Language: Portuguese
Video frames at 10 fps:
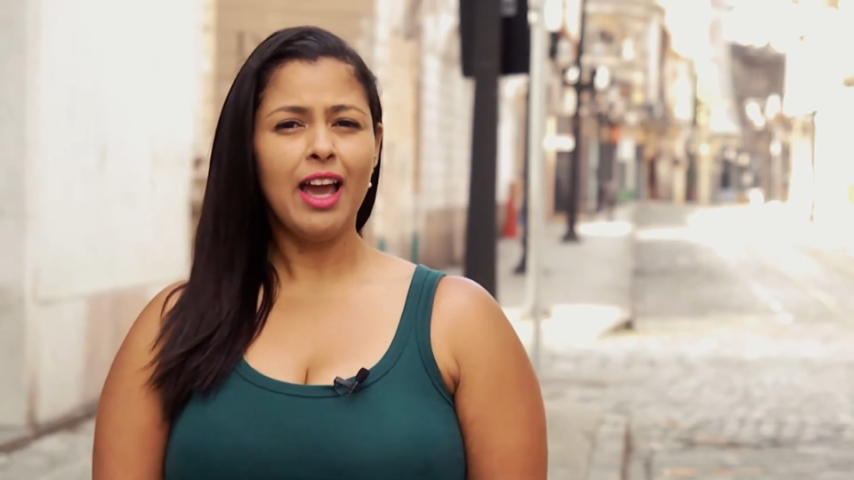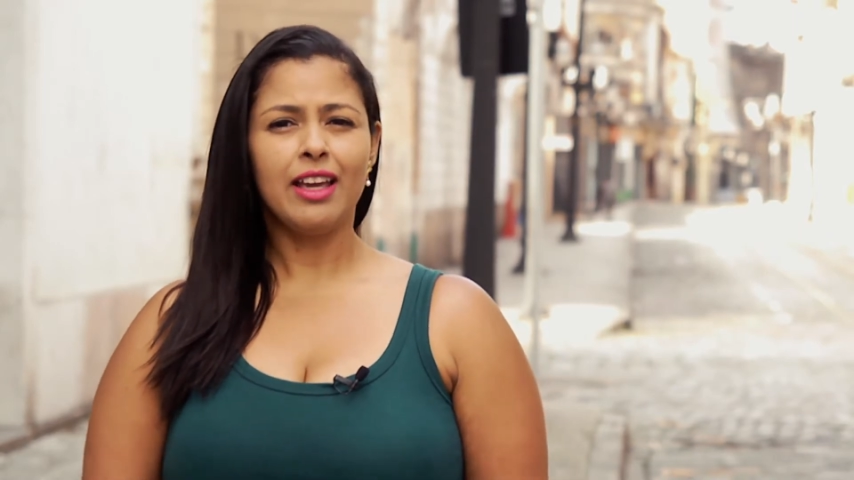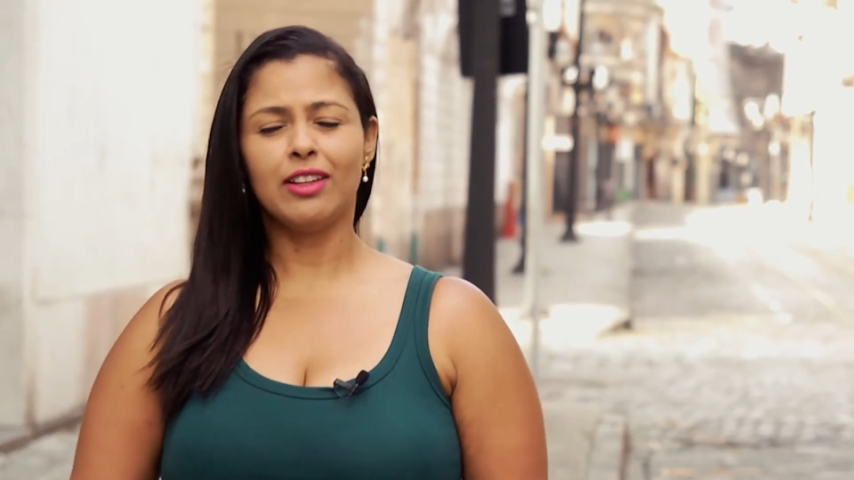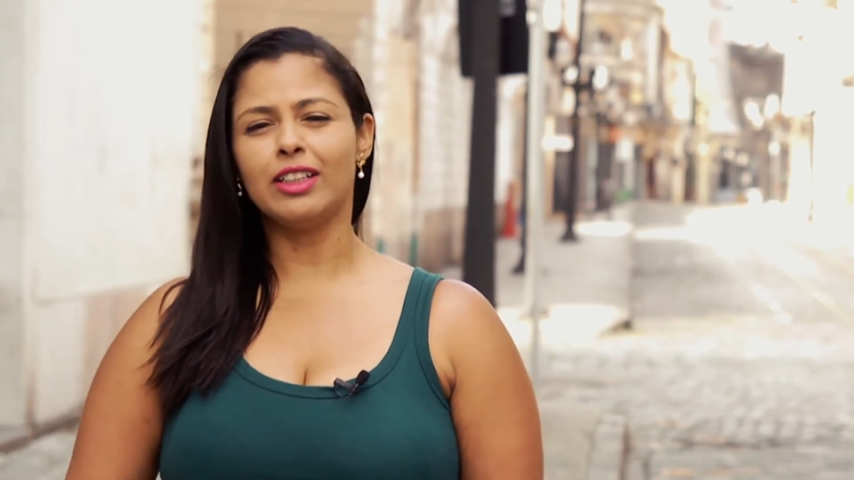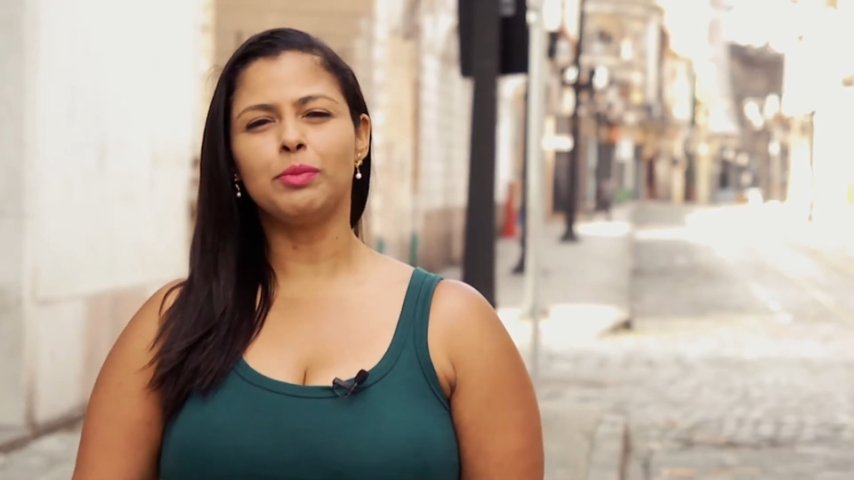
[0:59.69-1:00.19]

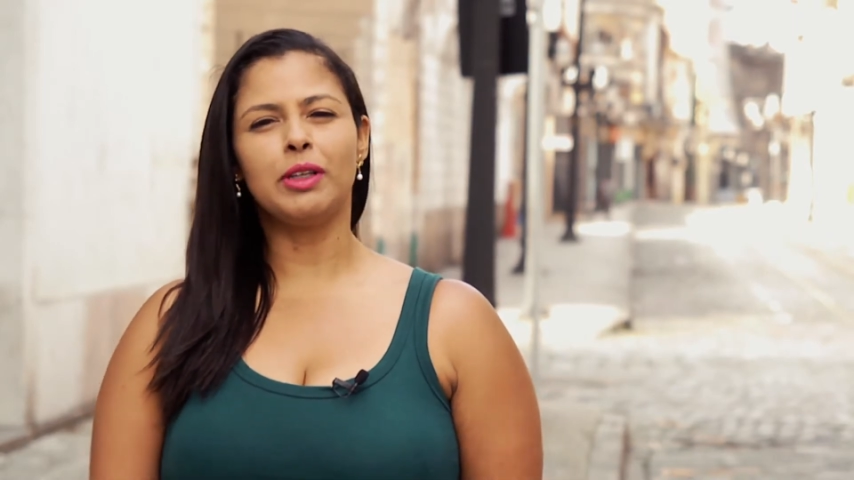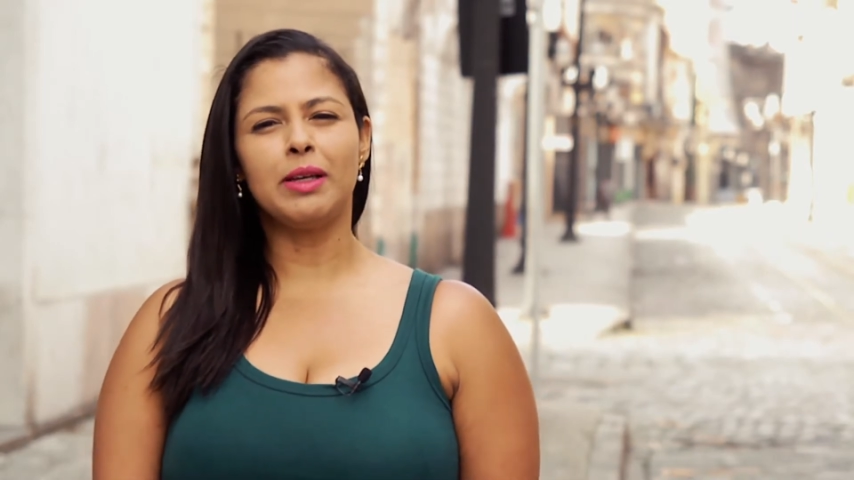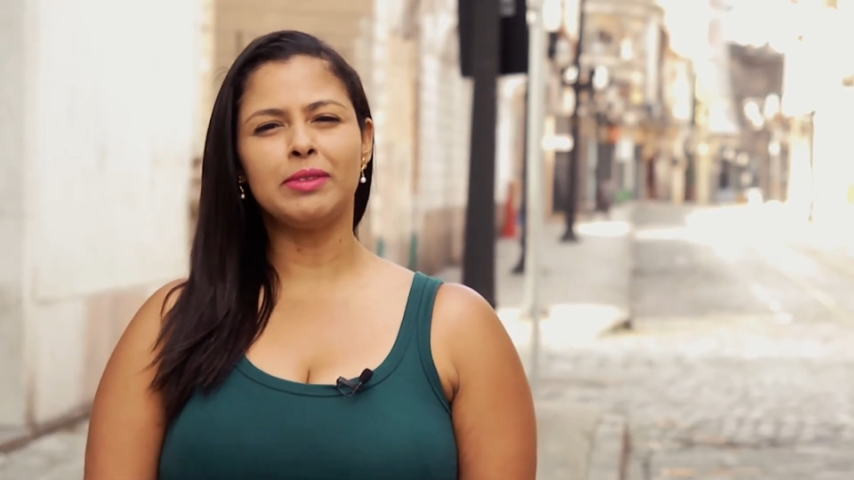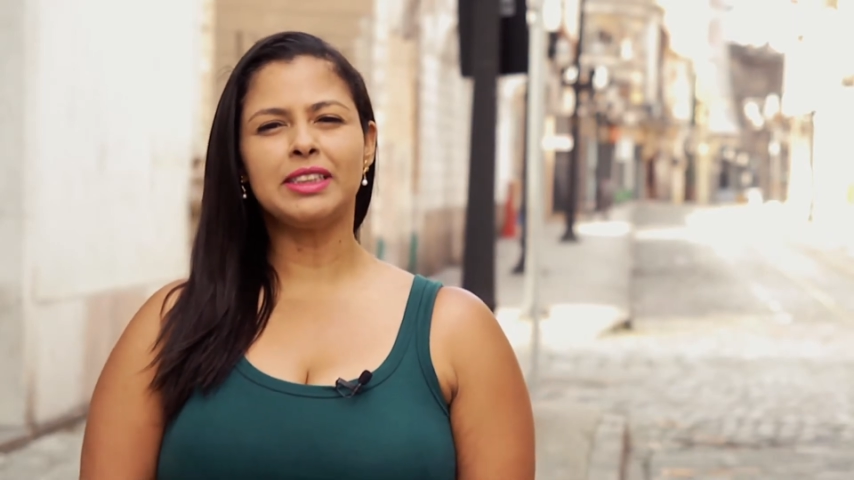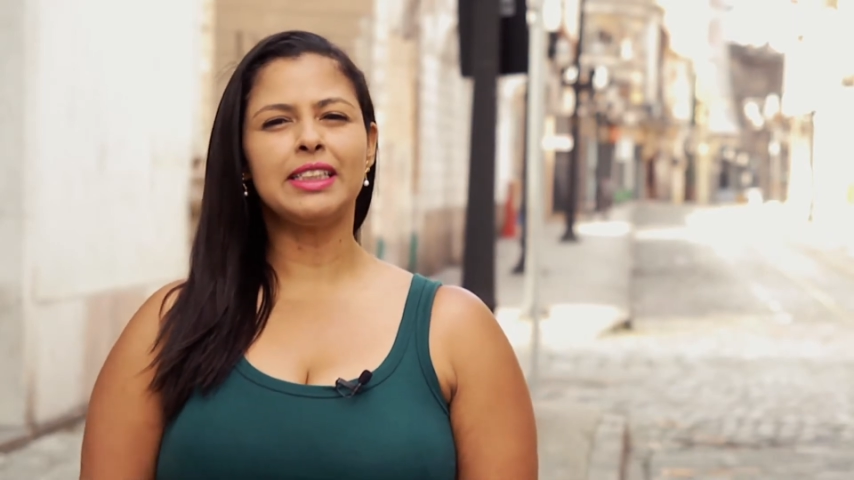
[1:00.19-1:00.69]
e nós
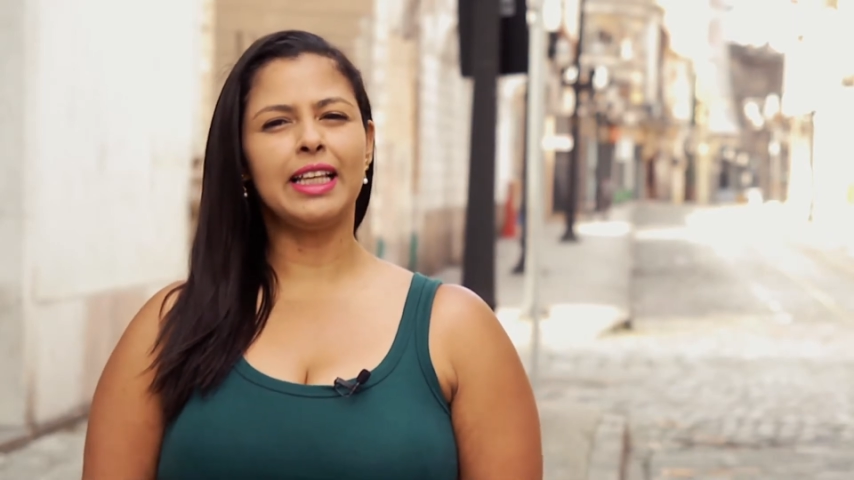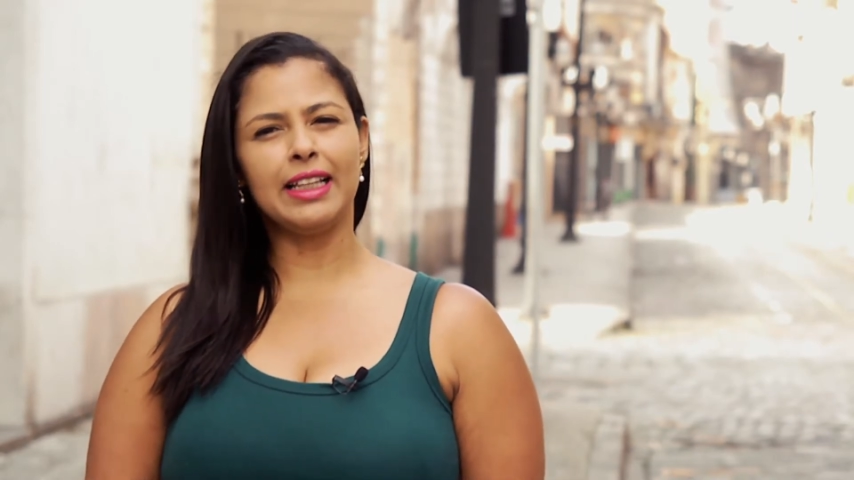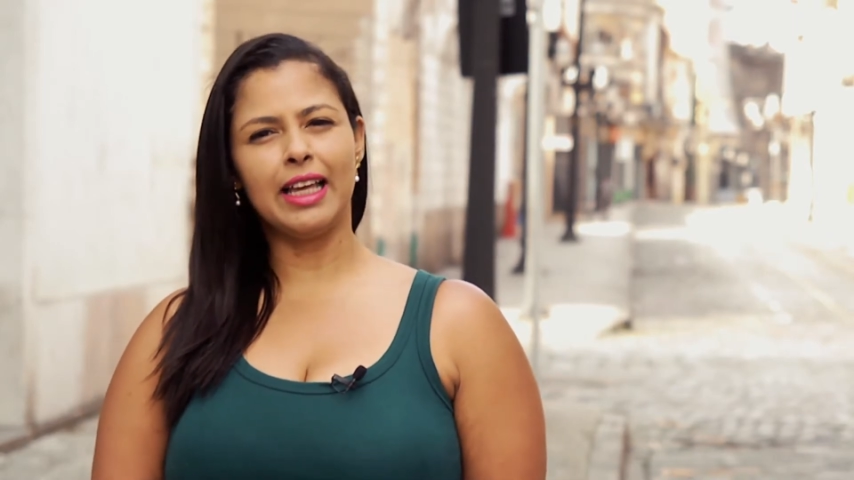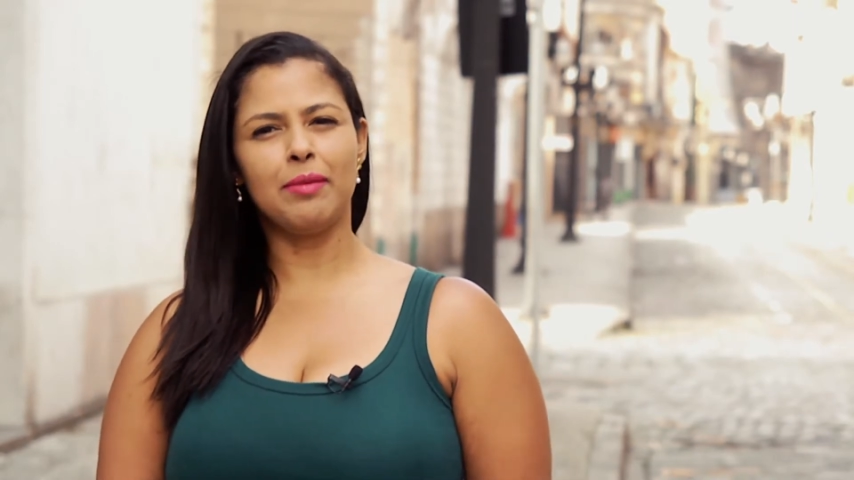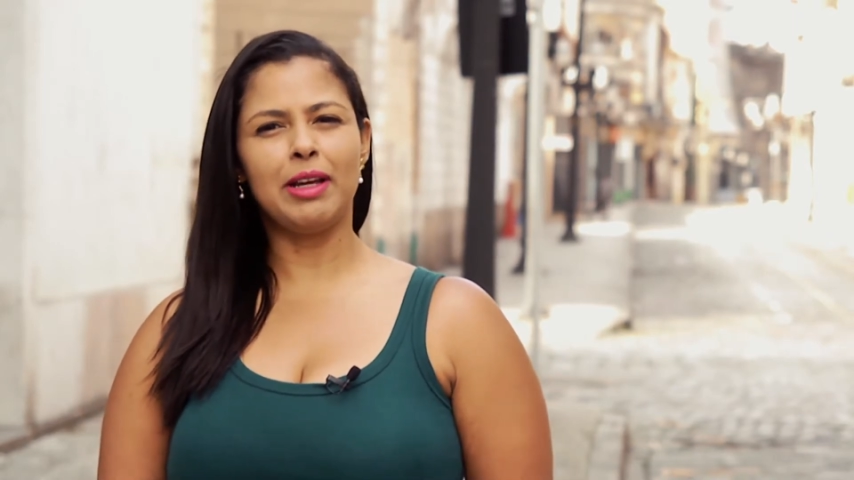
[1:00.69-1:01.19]
podemos
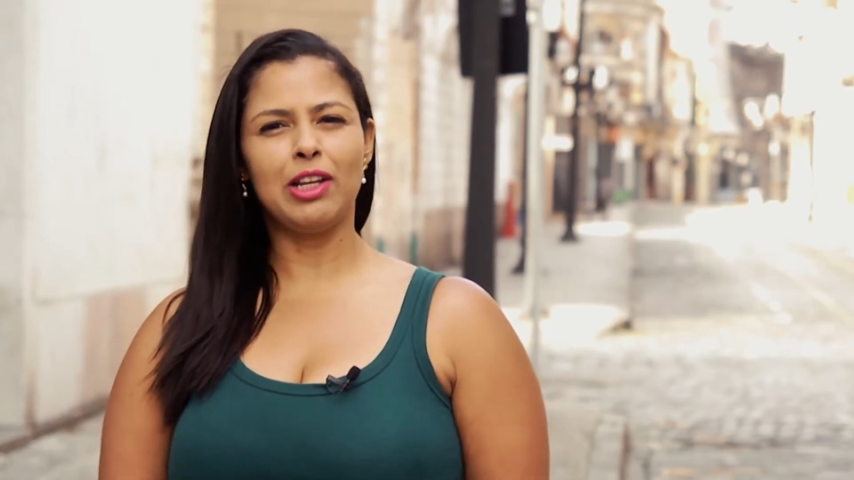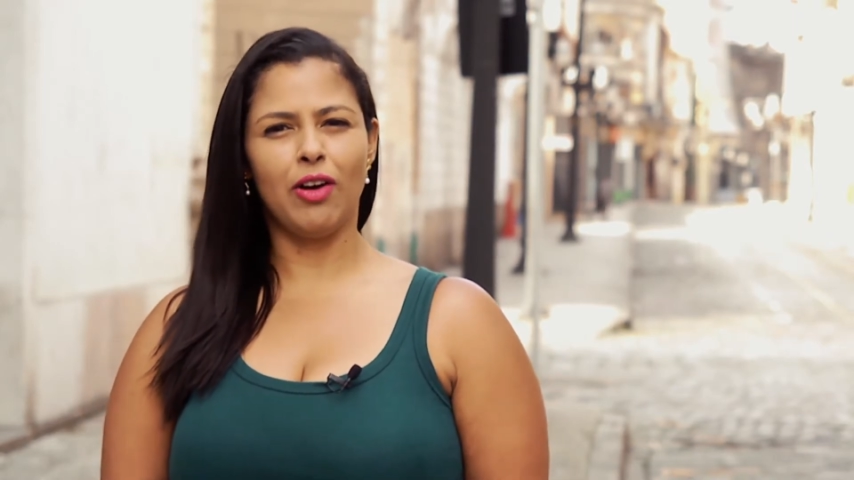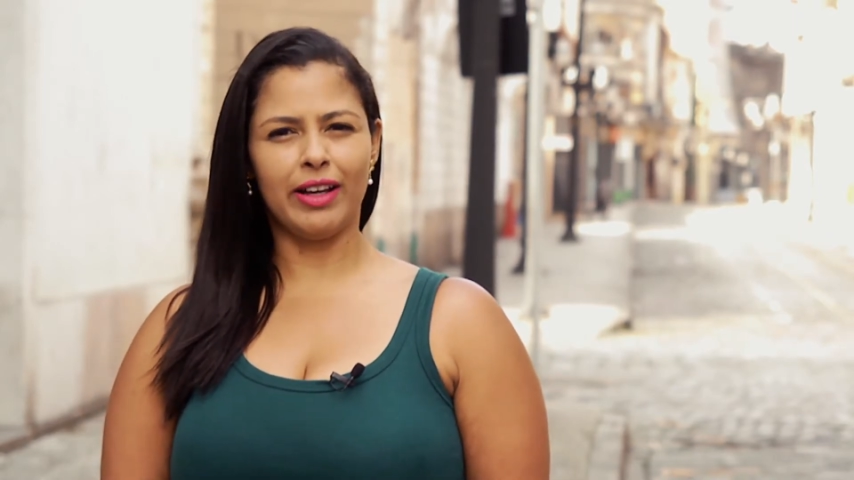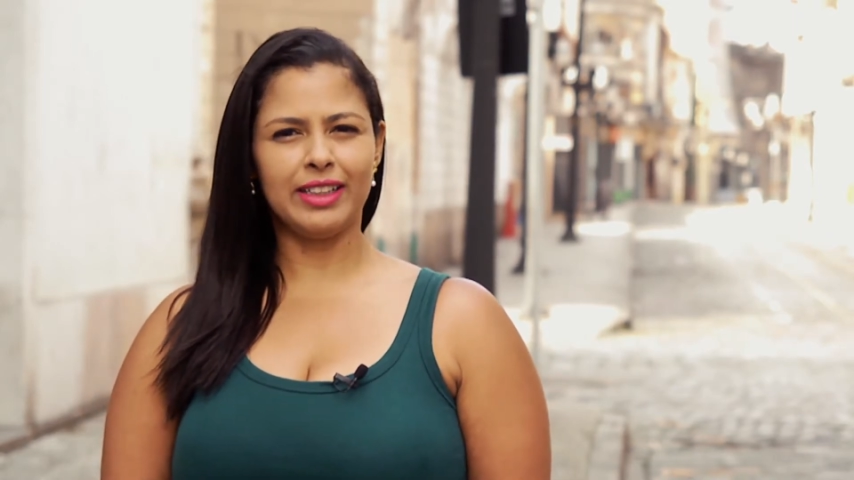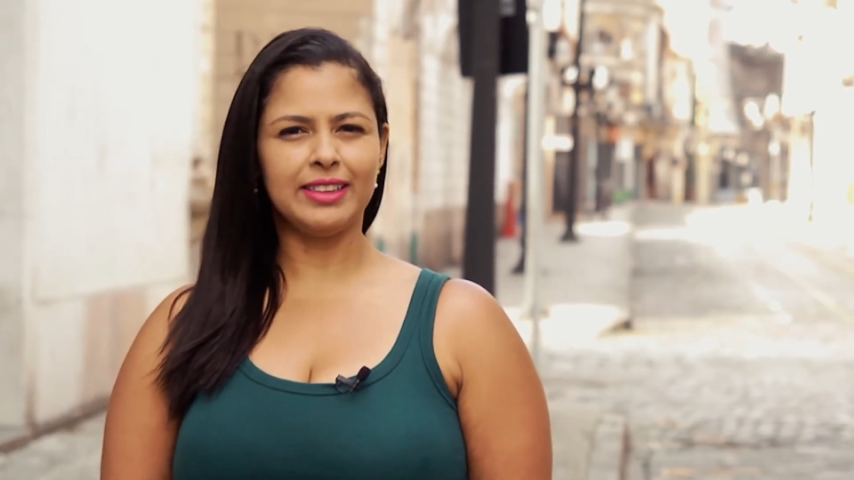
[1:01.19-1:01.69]
entender
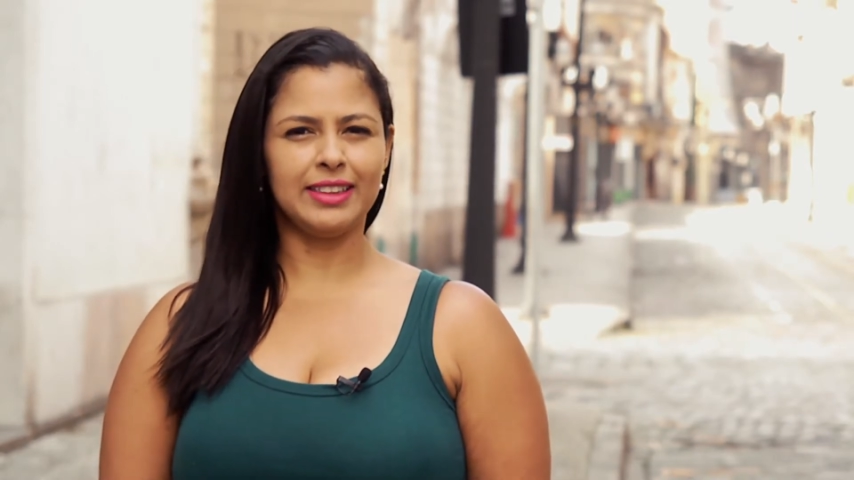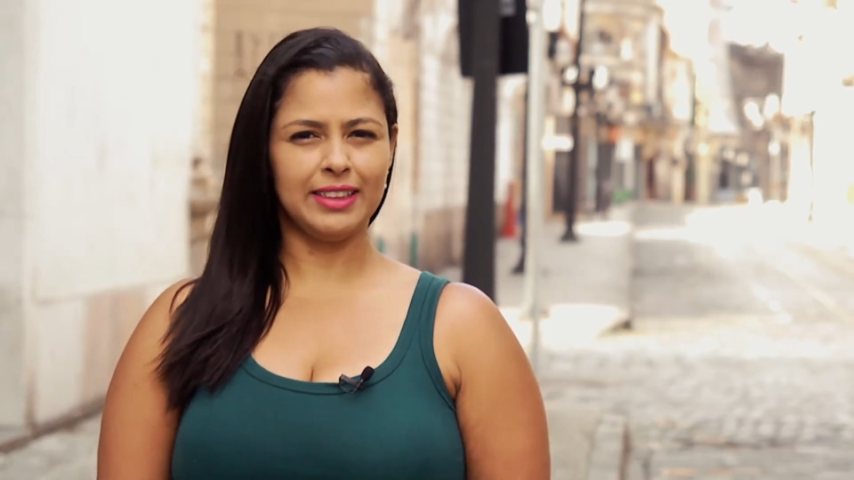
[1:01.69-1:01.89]
melhor esses